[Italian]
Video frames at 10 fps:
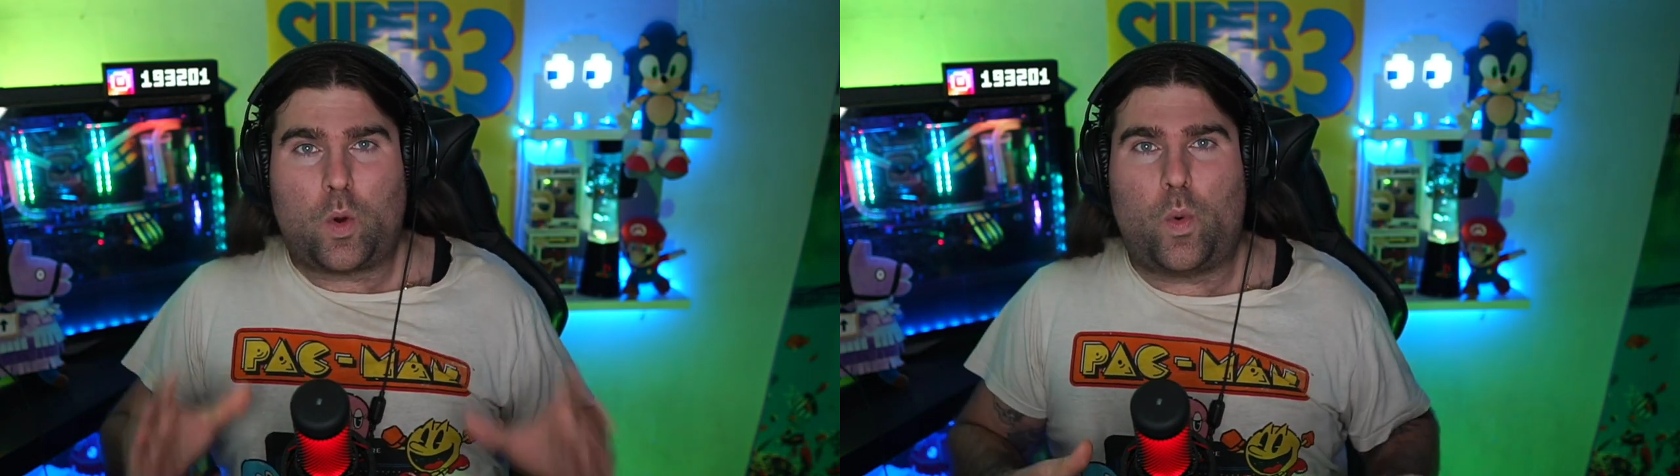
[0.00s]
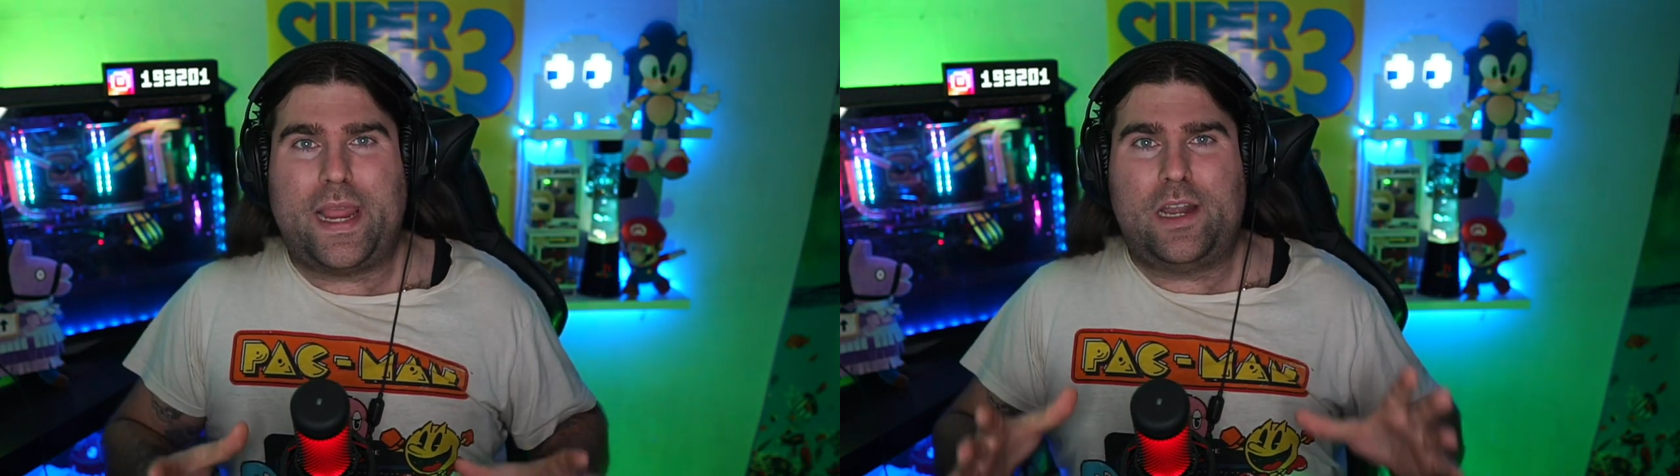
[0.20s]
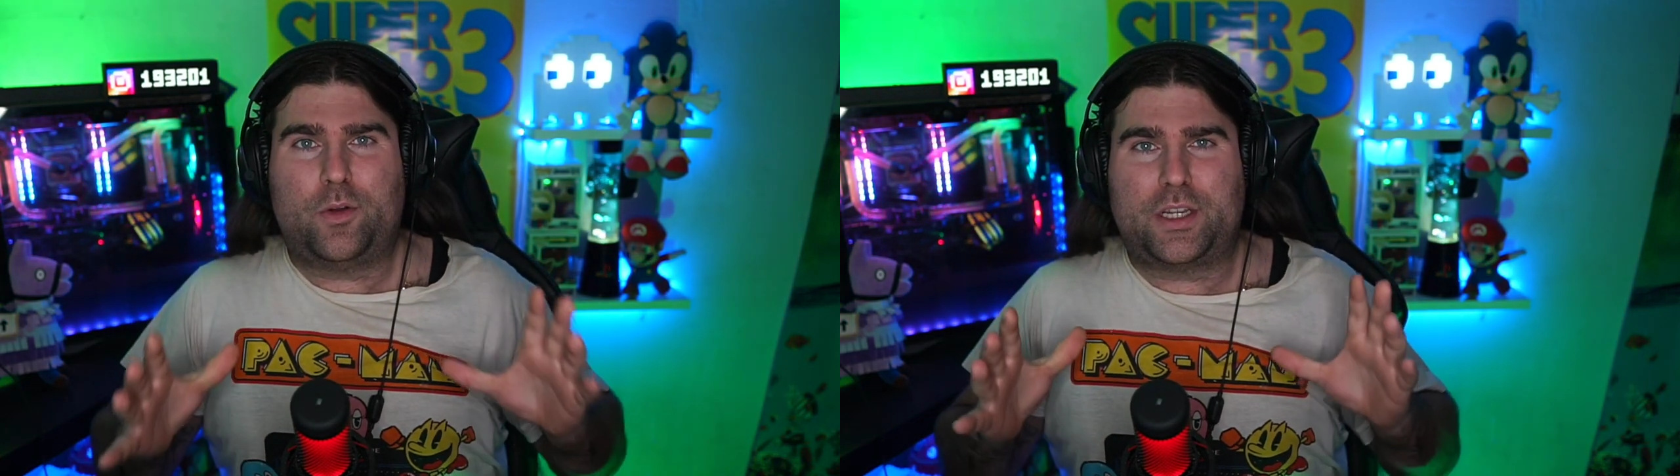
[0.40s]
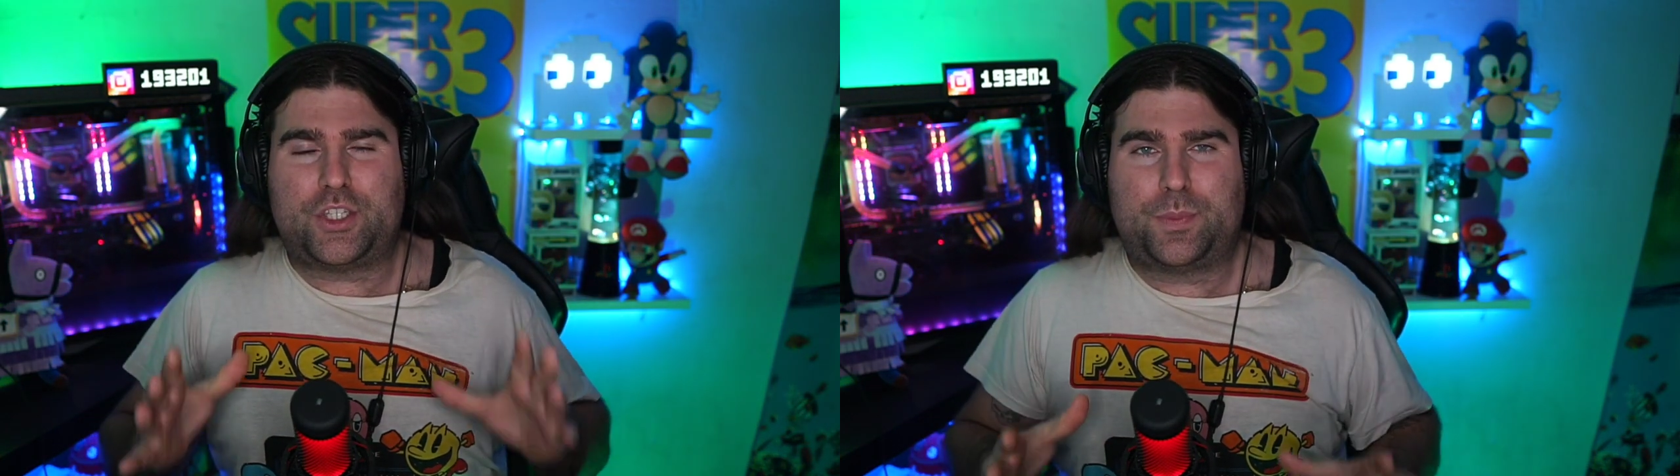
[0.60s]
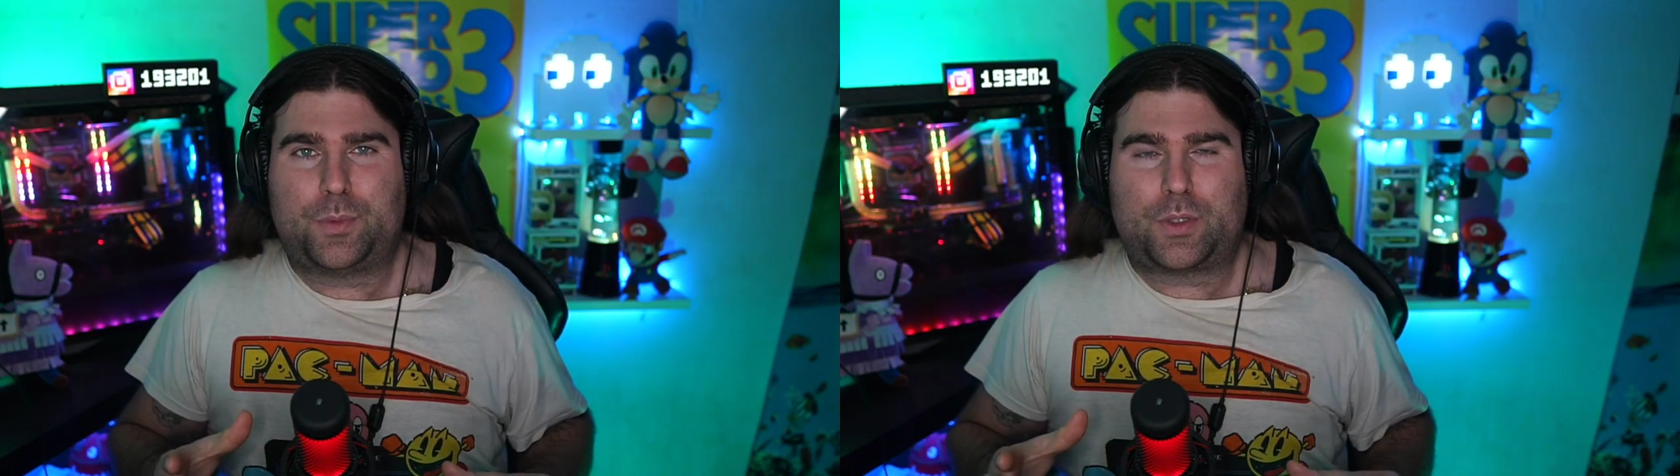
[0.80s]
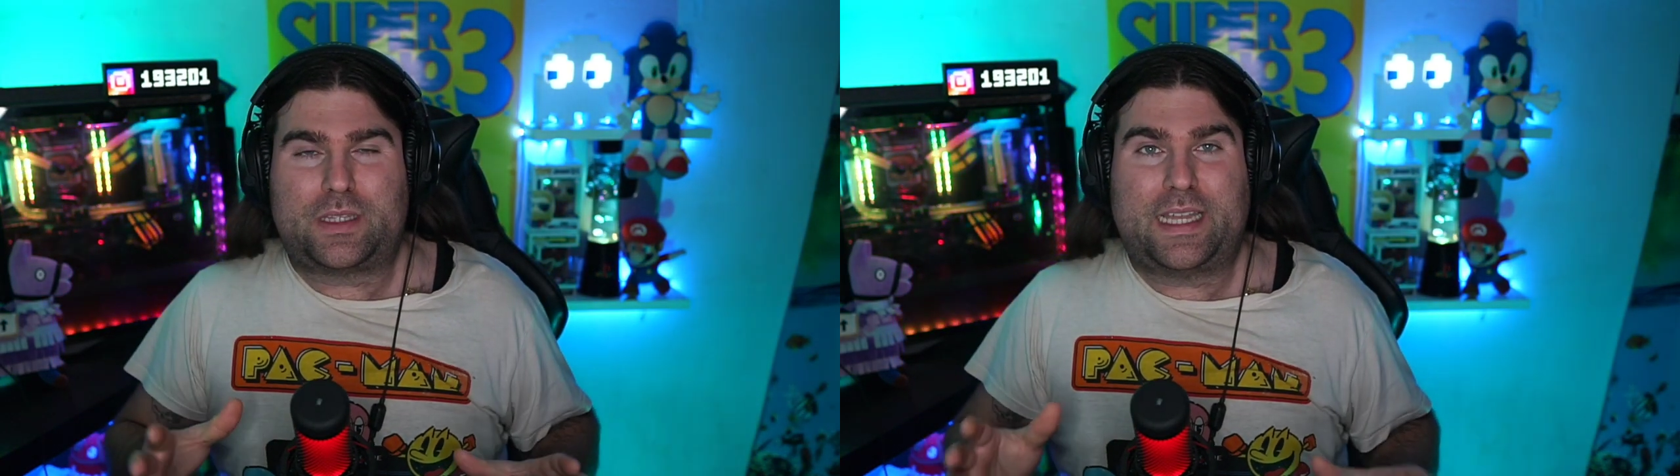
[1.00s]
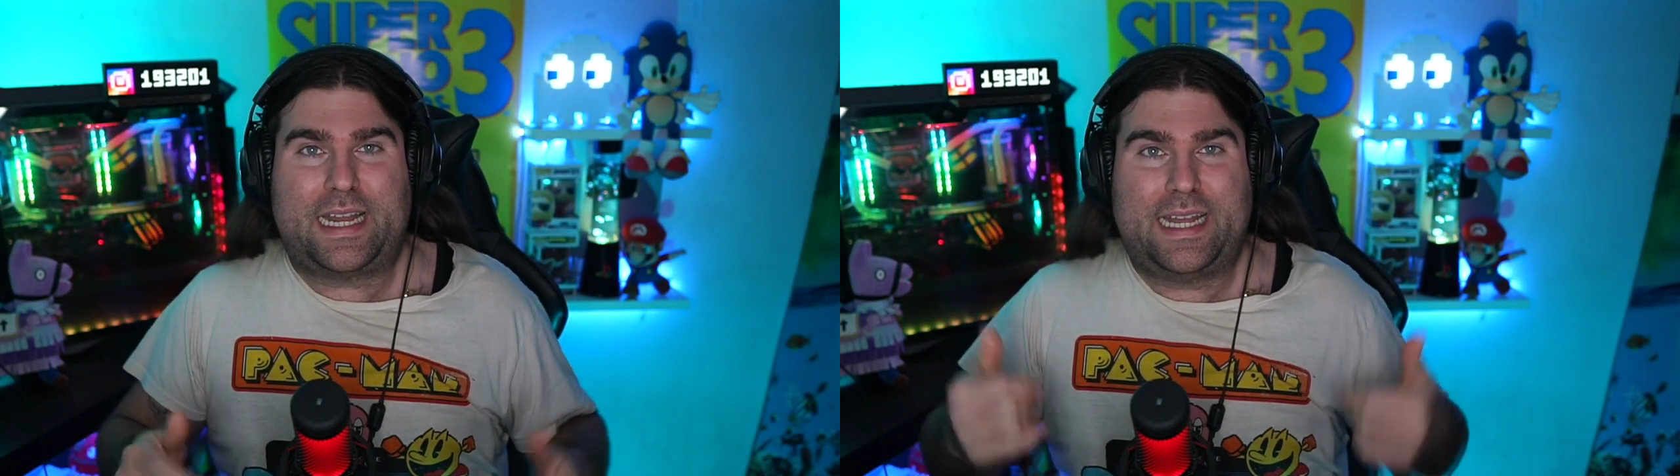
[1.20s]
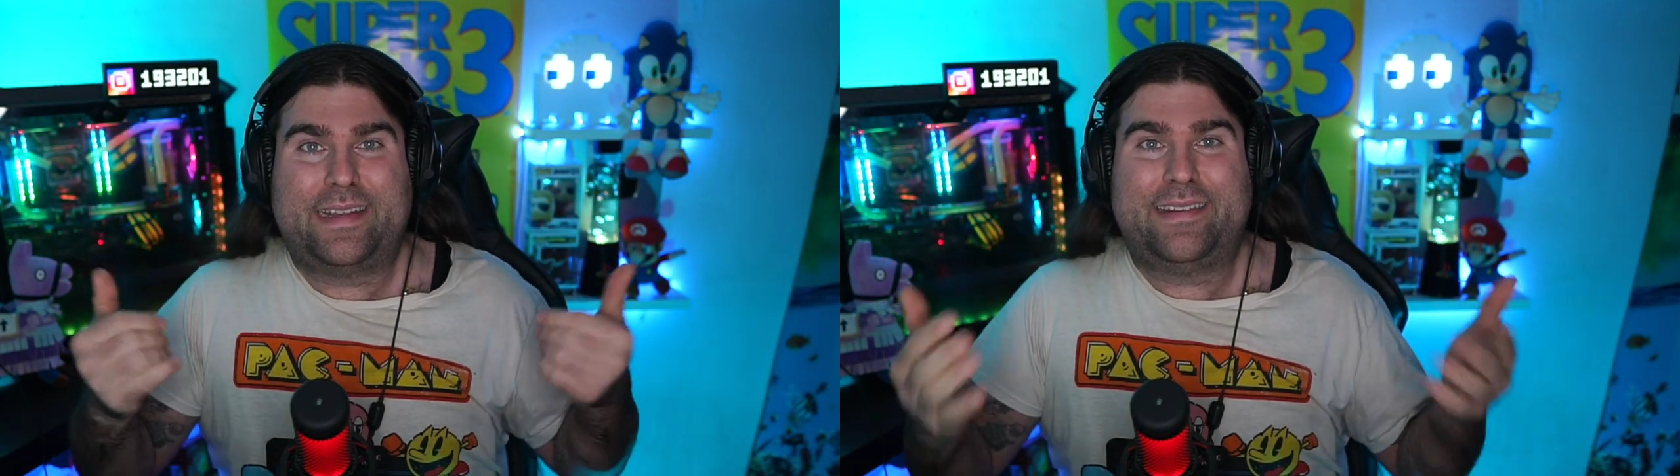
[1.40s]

quello che ci porterà